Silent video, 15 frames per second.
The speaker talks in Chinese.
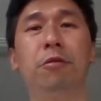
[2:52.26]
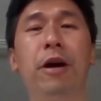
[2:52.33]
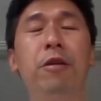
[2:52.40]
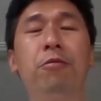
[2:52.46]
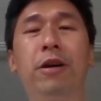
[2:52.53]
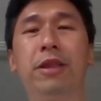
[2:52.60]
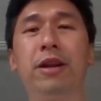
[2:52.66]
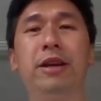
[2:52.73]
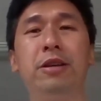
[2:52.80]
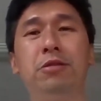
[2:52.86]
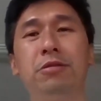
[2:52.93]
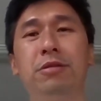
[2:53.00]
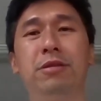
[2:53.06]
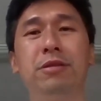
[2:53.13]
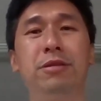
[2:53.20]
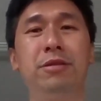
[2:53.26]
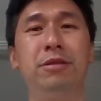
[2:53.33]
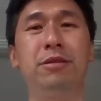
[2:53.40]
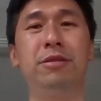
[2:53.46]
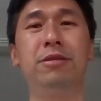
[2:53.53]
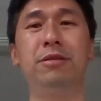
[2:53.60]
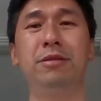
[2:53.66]
维稳的力度
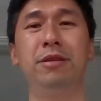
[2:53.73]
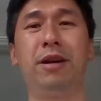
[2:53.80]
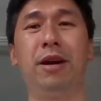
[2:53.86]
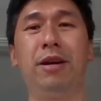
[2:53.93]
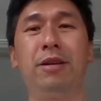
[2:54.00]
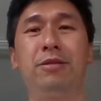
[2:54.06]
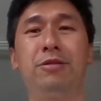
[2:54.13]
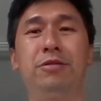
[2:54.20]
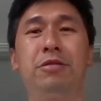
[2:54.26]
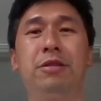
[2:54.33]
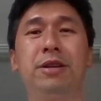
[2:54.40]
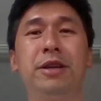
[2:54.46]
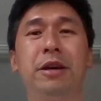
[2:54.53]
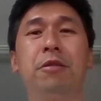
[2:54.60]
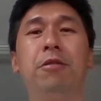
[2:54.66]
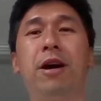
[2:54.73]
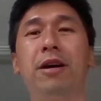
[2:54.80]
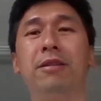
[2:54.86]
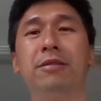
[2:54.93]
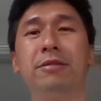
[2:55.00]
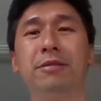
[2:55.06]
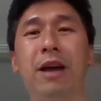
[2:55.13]
啊出了情
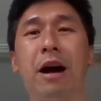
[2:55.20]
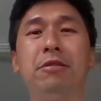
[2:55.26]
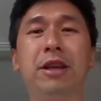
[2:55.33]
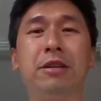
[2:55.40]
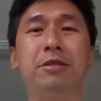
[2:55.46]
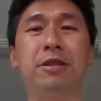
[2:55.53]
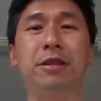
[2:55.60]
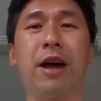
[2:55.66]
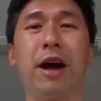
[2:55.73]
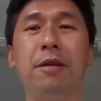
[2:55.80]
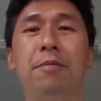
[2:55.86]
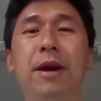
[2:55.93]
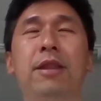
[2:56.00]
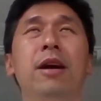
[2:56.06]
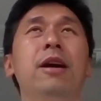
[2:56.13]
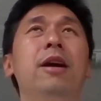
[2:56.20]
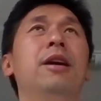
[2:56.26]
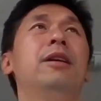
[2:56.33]
况，到底是哪一边？